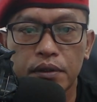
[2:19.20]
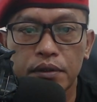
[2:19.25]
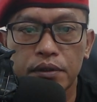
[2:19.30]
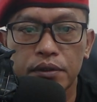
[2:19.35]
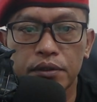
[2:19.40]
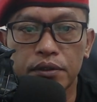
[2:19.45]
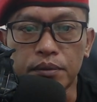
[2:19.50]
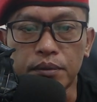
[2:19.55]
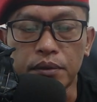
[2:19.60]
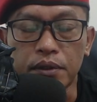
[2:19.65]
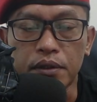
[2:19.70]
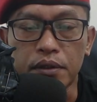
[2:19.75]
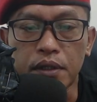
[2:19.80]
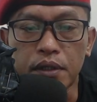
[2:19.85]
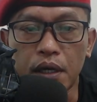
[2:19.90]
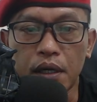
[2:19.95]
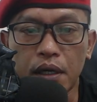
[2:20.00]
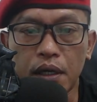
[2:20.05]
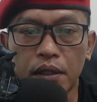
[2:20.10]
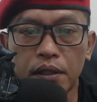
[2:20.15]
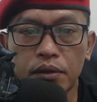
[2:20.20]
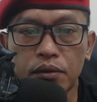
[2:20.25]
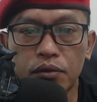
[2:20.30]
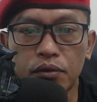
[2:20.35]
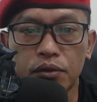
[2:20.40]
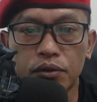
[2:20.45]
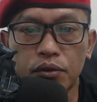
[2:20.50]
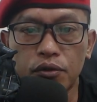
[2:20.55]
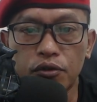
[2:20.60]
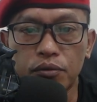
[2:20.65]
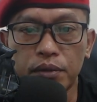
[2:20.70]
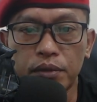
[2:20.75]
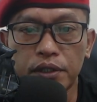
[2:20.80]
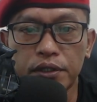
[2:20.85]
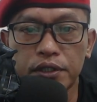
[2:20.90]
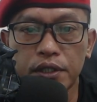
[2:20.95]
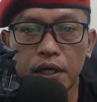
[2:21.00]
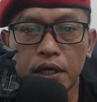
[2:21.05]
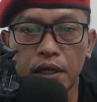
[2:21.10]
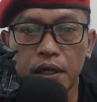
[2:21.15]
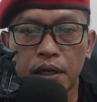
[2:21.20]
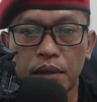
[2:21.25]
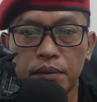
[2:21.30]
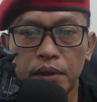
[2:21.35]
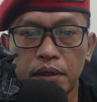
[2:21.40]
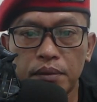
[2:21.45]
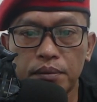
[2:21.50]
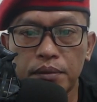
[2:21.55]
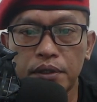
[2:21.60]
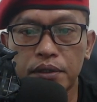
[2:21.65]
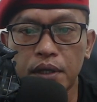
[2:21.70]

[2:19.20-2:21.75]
Sementara itu juru bicara B.B.